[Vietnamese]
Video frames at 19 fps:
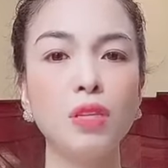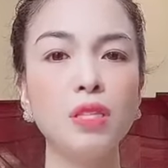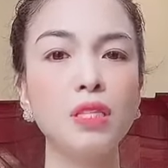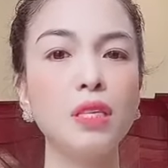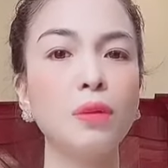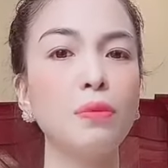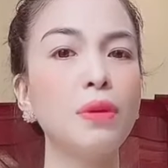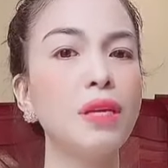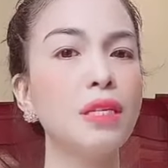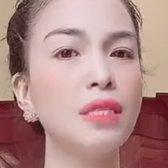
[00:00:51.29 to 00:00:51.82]
nữ
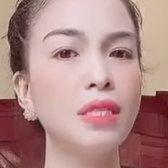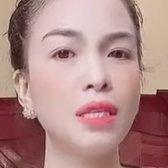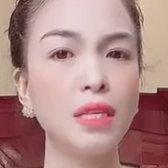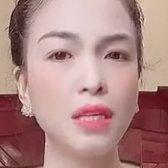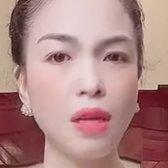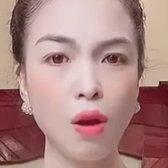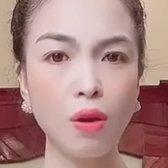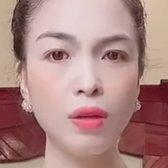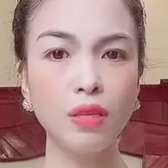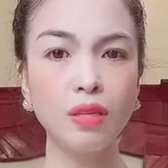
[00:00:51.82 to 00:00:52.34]
sau khi
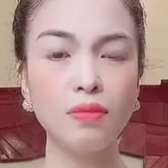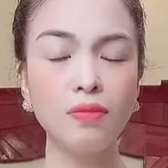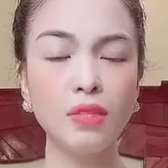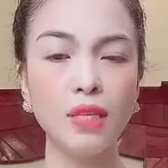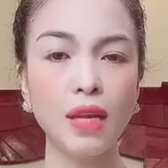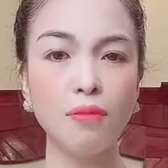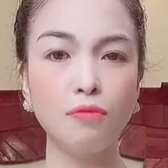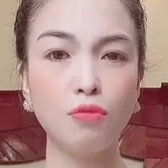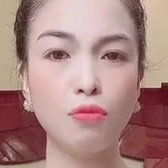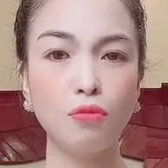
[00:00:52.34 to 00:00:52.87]
sinh con những
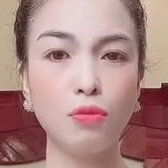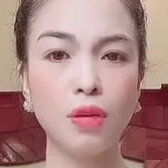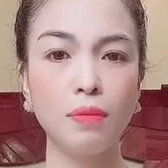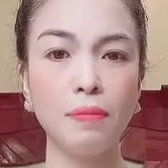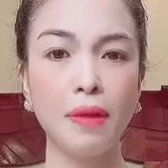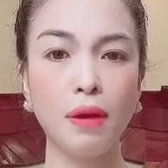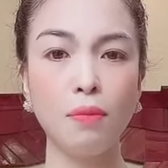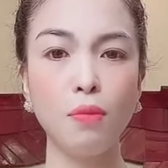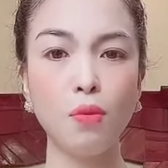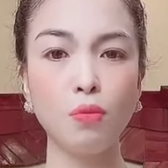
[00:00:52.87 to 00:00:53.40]
chị em phụ nữ
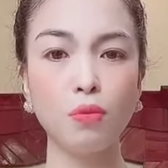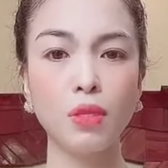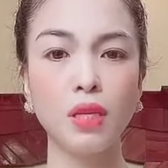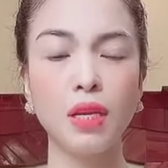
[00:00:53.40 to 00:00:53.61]
béo bụng